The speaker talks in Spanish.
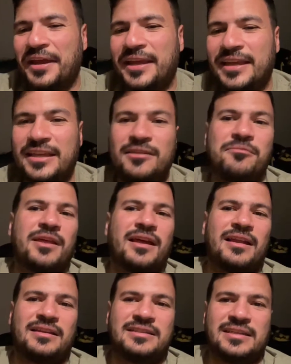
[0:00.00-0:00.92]
y me
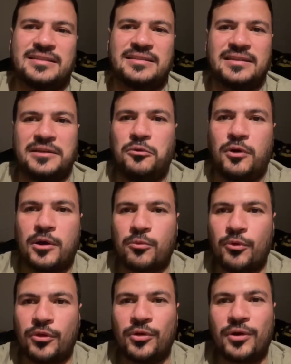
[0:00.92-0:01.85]
da el chance de jugar un
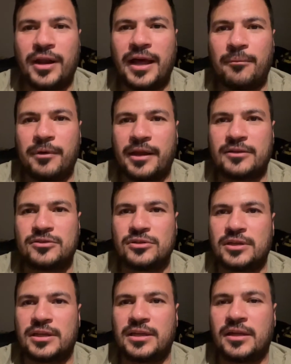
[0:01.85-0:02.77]
poquito con las
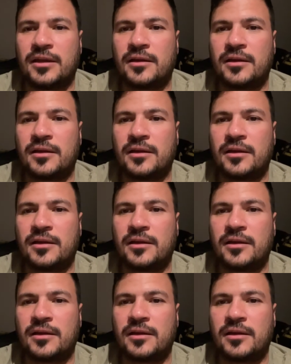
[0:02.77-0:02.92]
aplicaciones que,